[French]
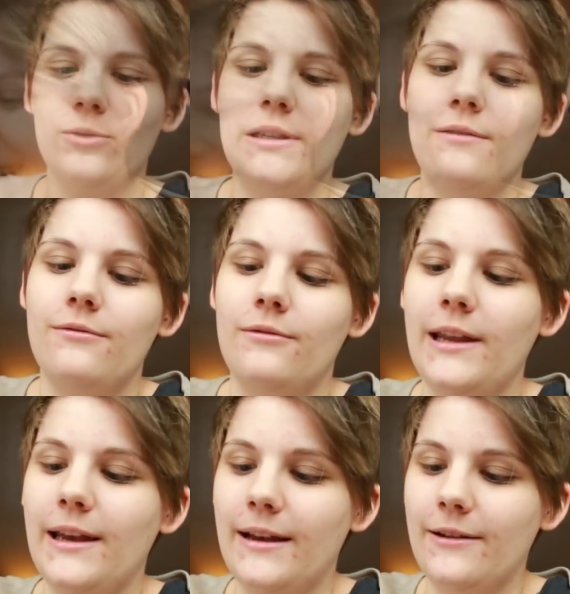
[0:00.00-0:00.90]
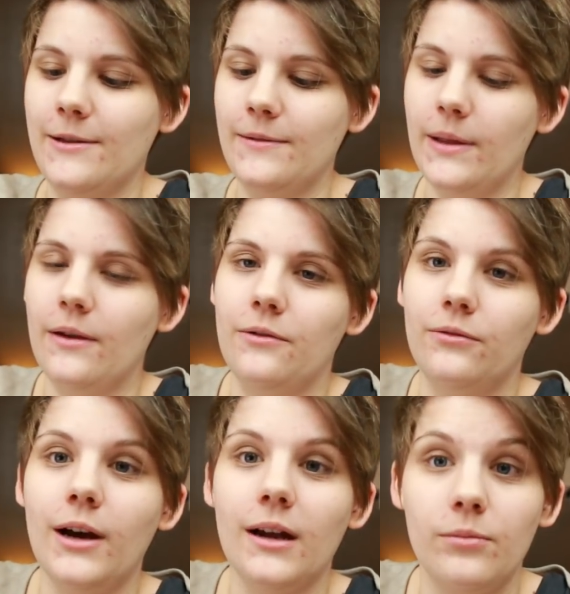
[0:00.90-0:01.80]
donc, si vous voulez
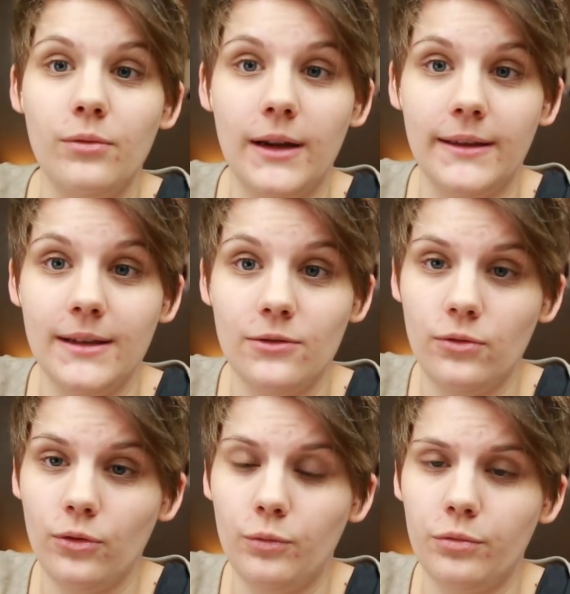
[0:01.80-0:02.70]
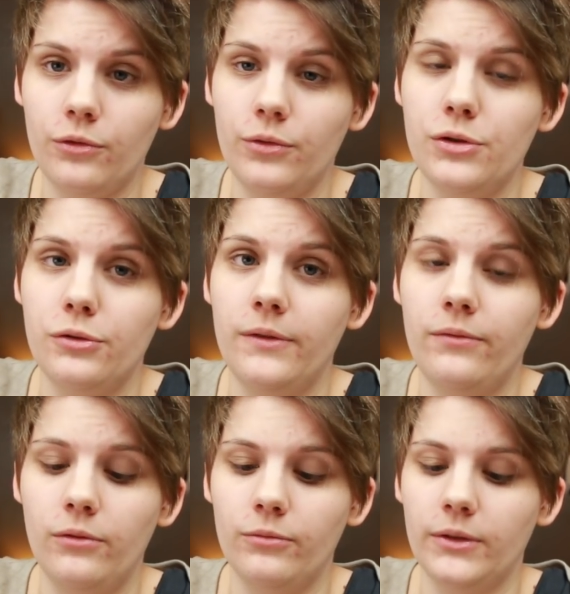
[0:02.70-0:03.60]
voir un peu la texture du produit, je vais
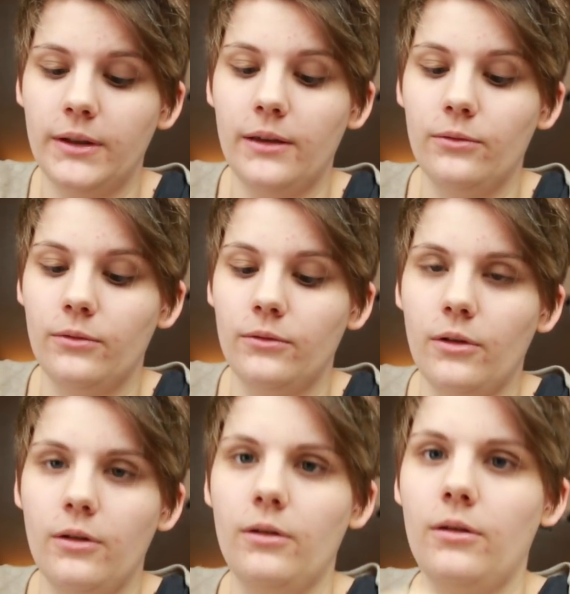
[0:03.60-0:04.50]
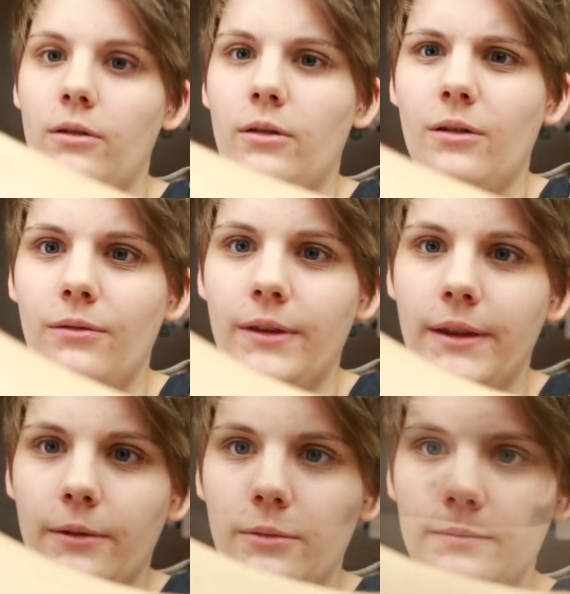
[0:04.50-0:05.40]
vous le montrer donc en
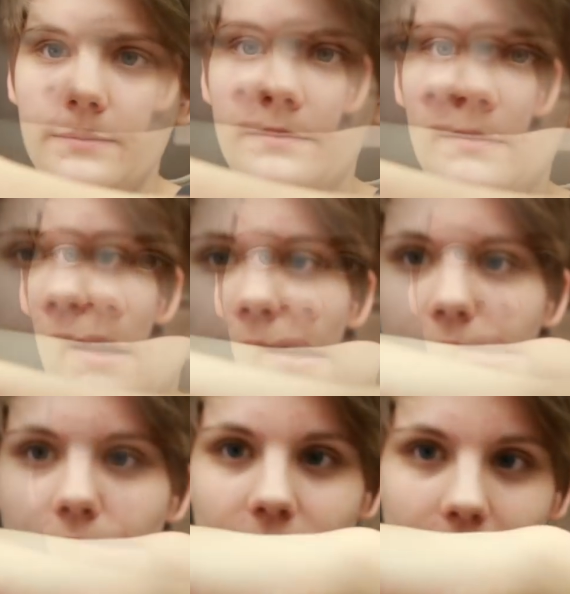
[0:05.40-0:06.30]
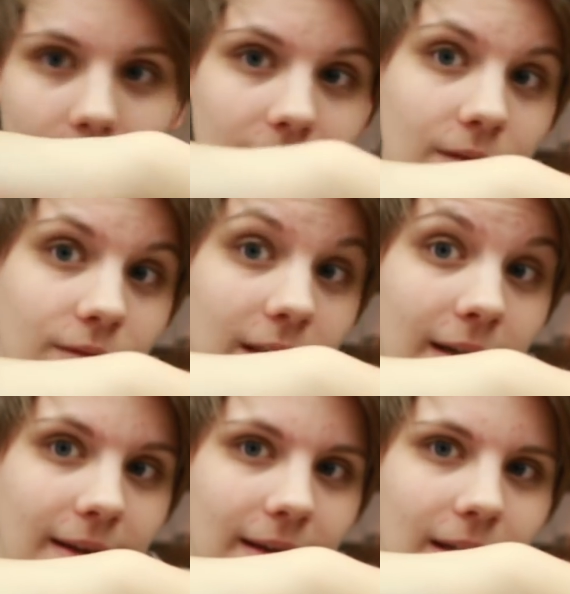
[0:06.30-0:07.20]
vidéo. Donc je ne sais pas si vous
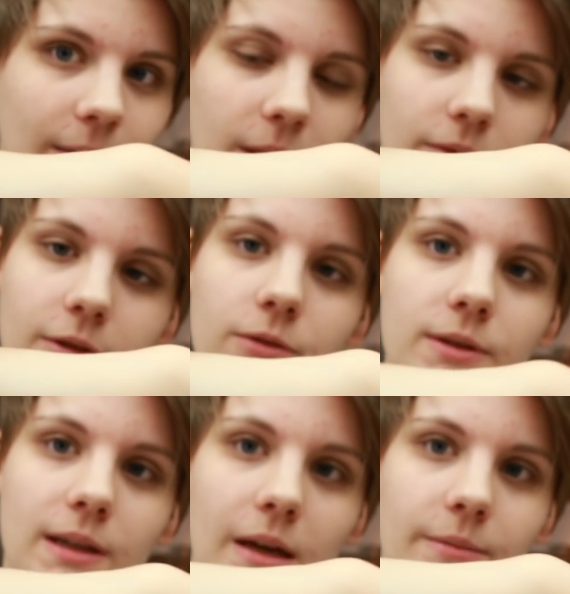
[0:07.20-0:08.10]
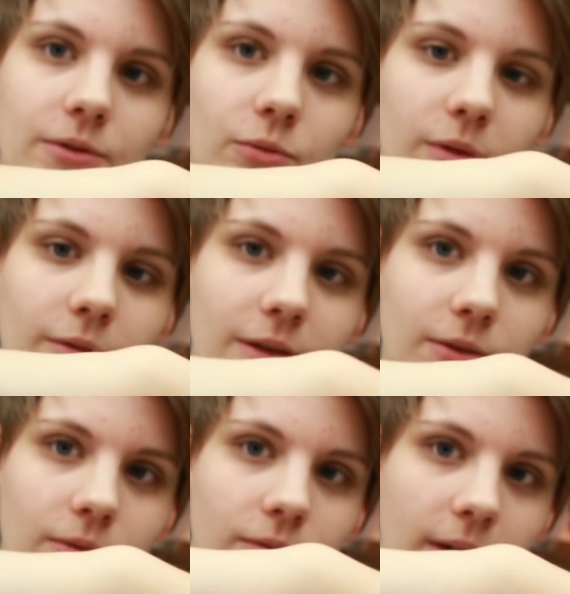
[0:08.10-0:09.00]
allez très très bien voir aussi la mise au point va
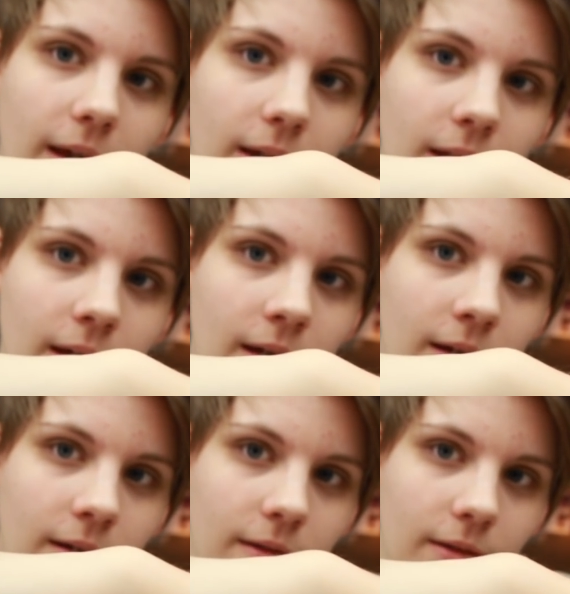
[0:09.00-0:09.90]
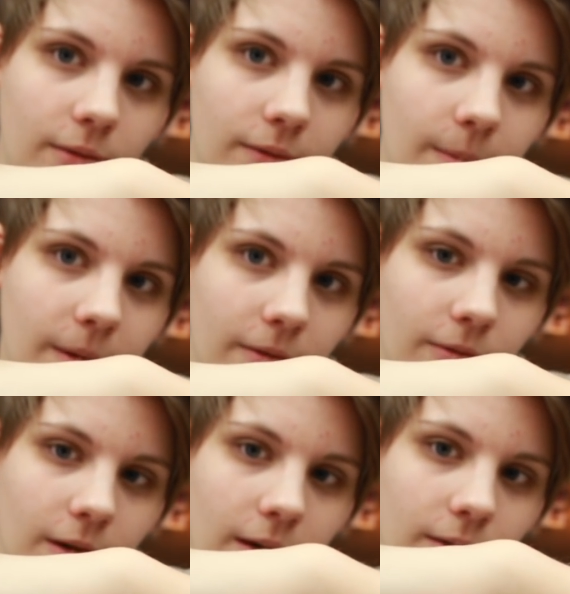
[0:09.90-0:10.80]
se faire. Euh, on va bien
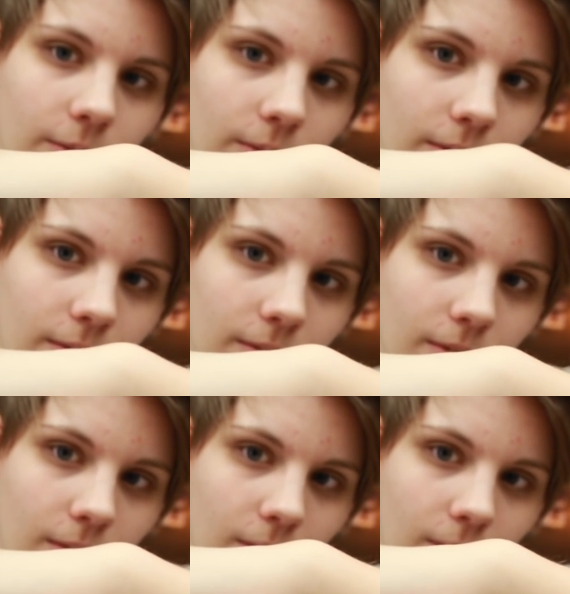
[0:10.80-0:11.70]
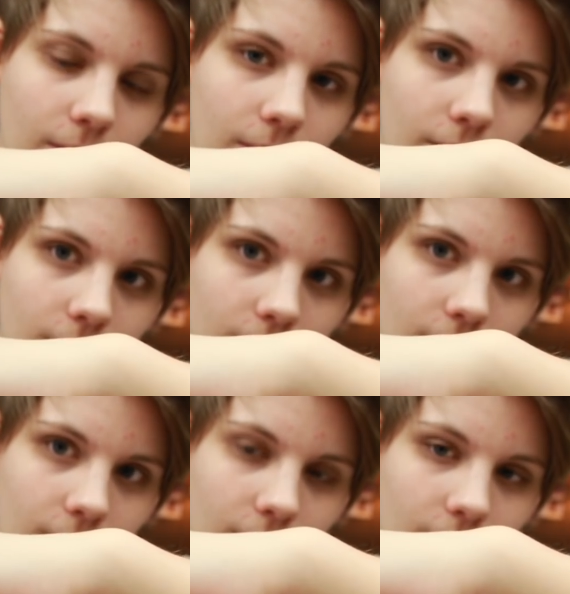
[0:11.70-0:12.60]
voir. Donc euh,
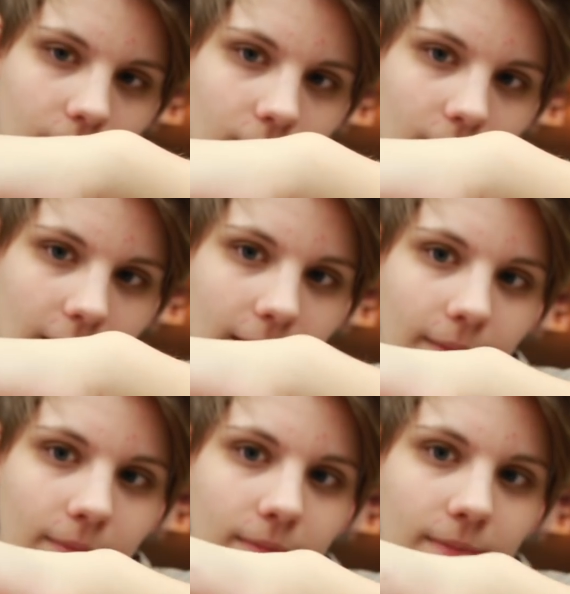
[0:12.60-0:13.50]
voilà.